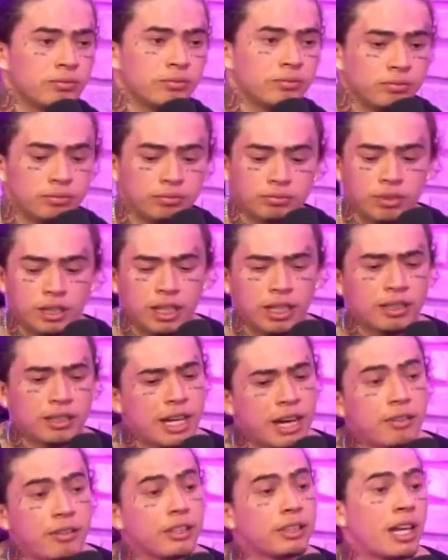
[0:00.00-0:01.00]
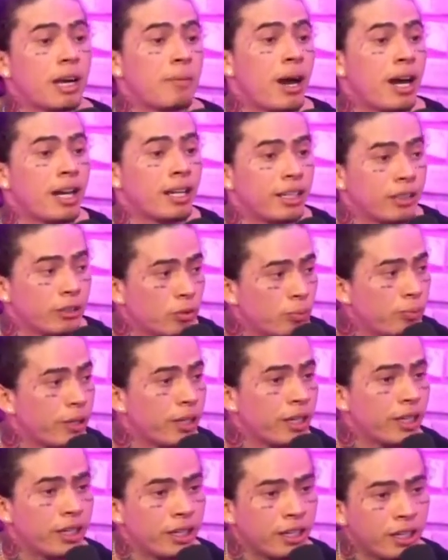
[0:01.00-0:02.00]
É, ela estava é trabalhando possível.
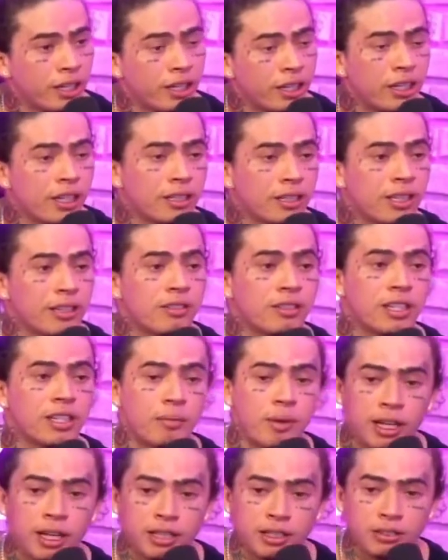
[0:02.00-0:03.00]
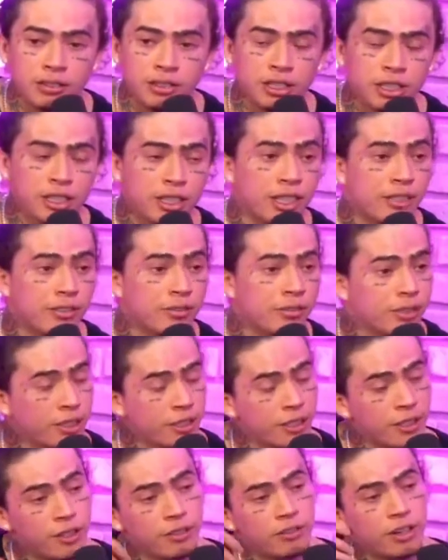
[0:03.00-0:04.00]
bem, ela estava trabalhando direito,
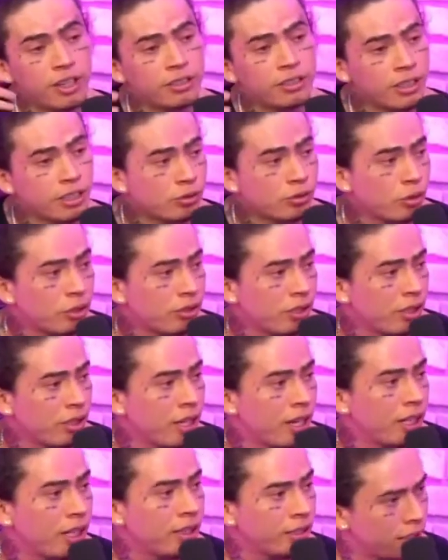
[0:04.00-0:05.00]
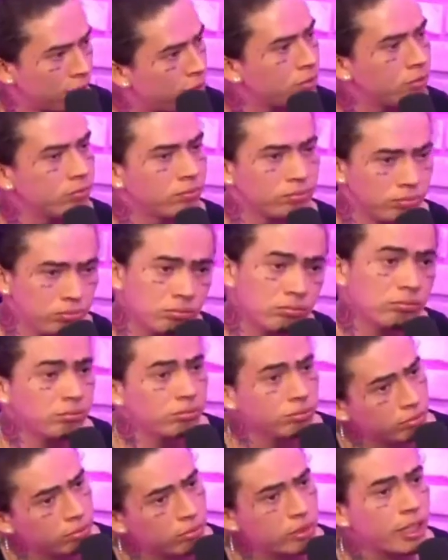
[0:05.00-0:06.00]
fazendo as coisas dela, então... Uhum.
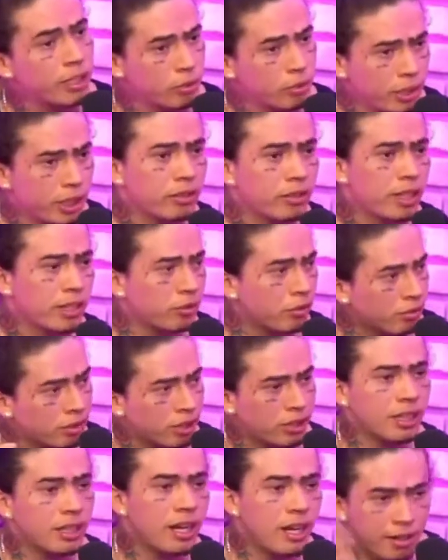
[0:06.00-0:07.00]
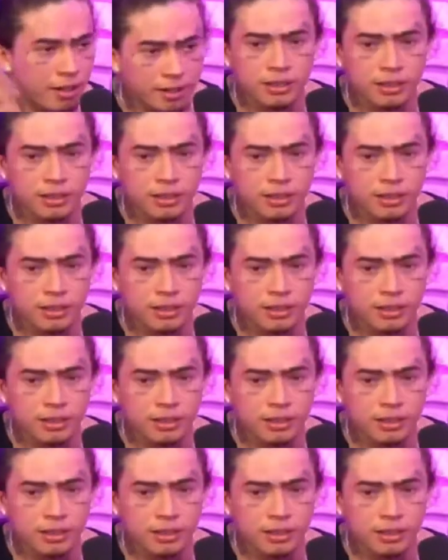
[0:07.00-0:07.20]
Tranquilo, né? Quando você está